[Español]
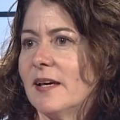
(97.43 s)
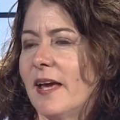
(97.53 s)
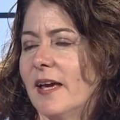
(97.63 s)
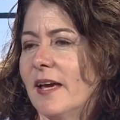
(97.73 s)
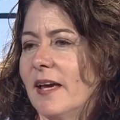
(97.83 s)

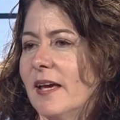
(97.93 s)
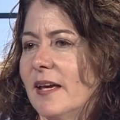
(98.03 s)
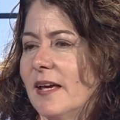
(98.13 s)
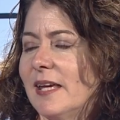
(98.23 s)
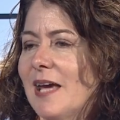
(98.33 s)

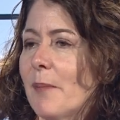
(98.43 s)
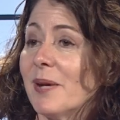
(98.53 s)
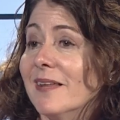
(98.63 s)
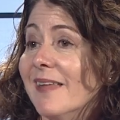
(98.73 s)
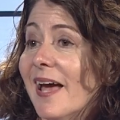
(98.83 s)
eh, y
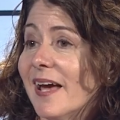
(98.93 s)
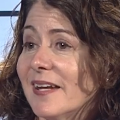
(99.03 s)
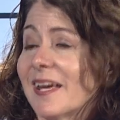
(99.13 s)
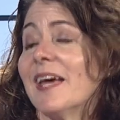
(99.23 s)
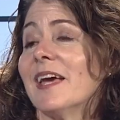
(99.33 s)

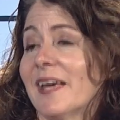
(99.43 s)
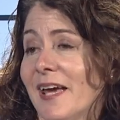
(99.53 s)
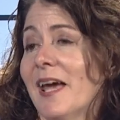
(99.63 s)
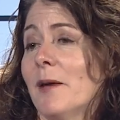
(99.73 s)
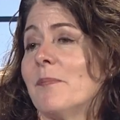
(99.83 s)
aprender qué
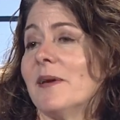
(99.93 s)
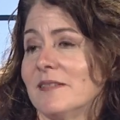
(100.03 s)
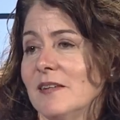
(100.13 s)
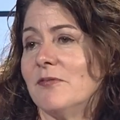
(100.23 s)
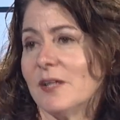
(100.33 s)
es
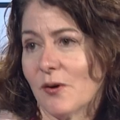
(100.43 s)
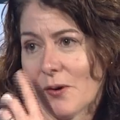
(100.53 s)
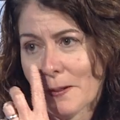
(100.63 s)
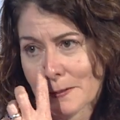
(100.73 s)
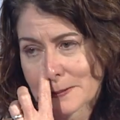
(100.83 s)

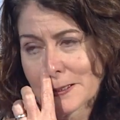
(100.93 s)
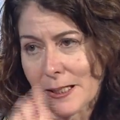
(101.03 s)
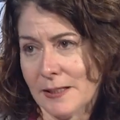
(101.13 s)
específico. Sí.